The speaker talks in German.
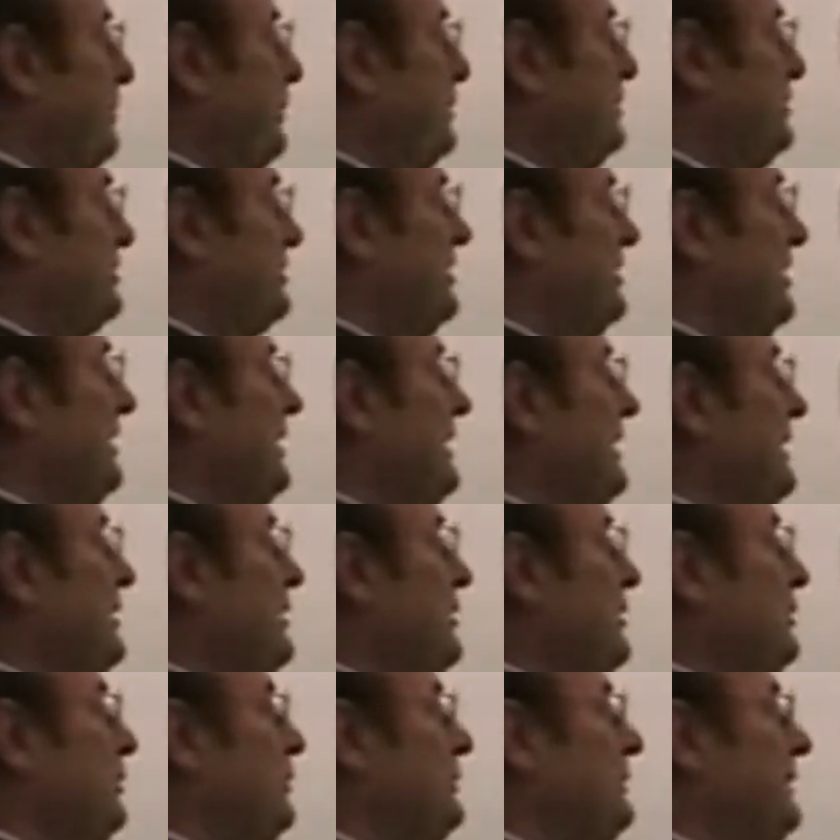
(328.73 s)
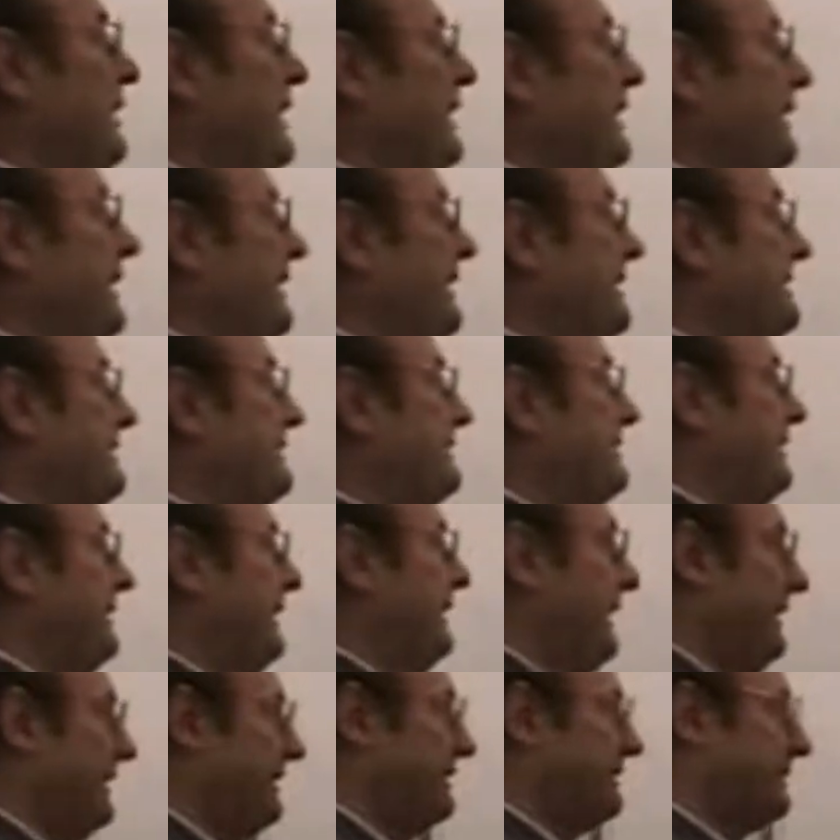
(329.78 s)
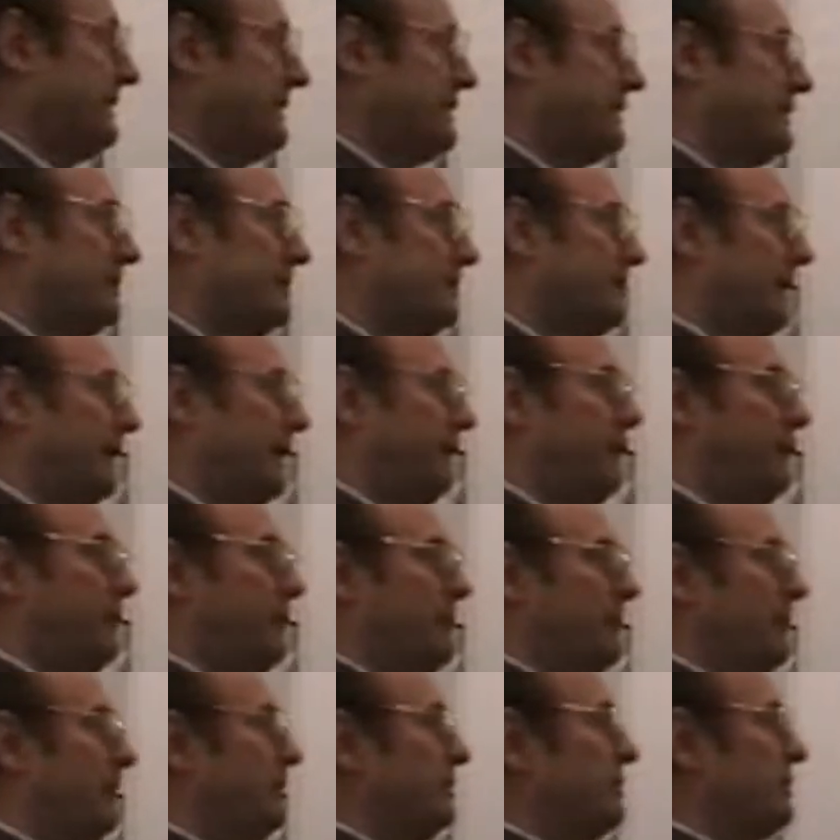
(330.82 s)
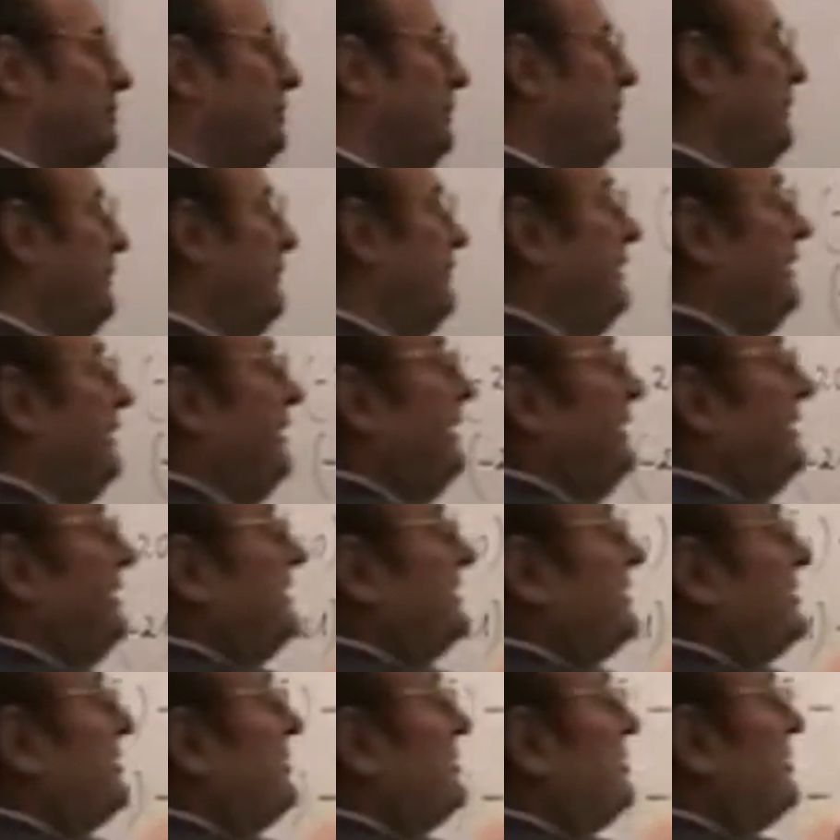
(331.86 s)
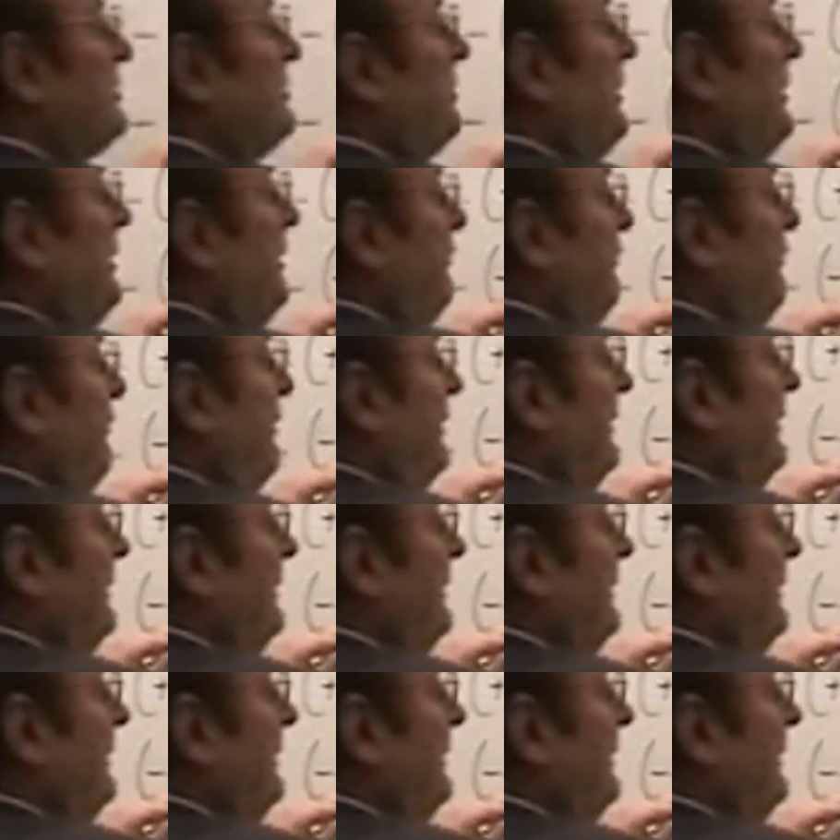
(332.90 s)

Plus. Und die entgegengesetzte Zahl von minus 12 ist 12.